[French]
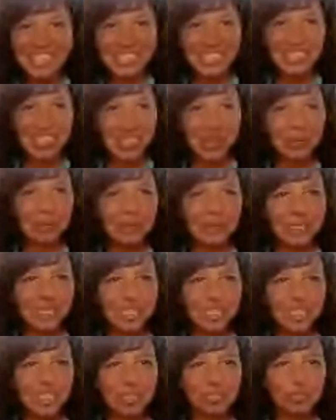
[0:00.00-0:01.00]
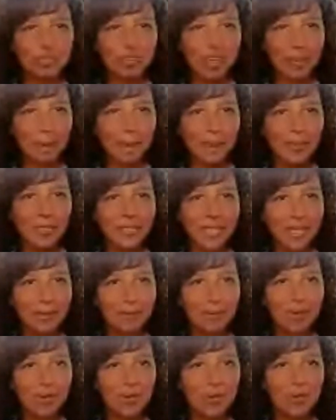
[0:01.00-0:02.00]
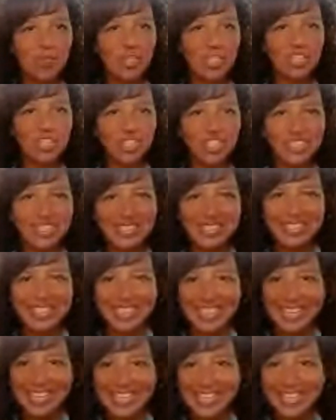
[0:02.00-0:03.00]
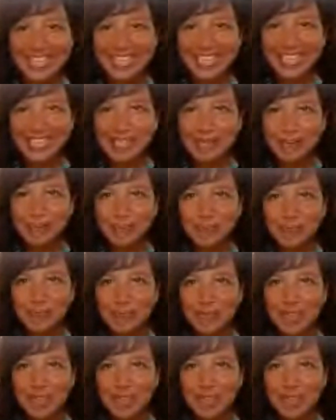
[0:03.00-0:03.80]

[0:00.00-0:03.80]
c'est drôle parce que je te vois pas dans mon logiciel.